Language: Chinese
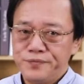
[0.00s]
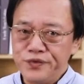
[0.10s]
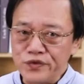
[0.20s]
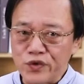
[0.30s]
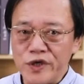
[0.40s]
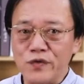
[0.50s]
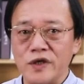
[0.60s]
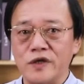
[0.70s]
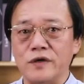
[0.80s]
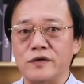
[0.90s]
不推
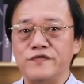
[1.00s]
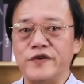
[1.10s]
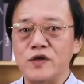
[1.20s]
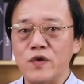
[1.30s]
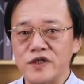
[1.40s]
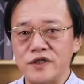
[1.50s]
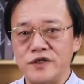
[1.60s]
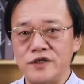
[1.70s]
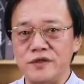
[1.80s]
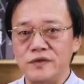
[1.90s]
广到非惯性
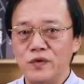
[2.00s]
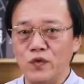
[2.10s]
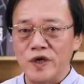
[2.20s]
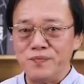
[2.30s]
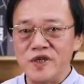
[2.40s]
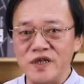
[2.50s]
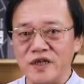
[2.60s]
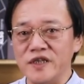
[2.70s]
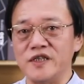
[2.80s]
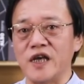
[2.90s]
系，回避
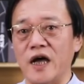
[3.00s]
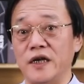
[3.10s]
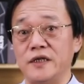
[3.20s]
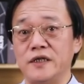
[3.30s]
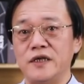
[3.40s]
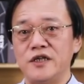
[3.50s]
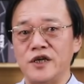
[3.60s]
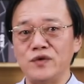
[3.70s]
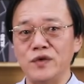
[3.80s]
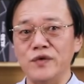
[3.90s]
引力场，
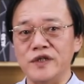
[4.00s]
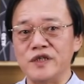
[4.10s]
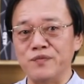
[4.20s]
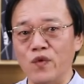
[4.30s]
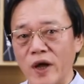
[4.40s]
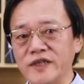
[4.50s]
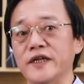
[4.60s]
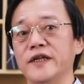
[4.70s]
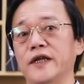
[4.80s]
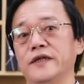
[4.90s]
相对论是不完
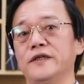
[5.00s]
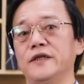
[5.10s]
整的。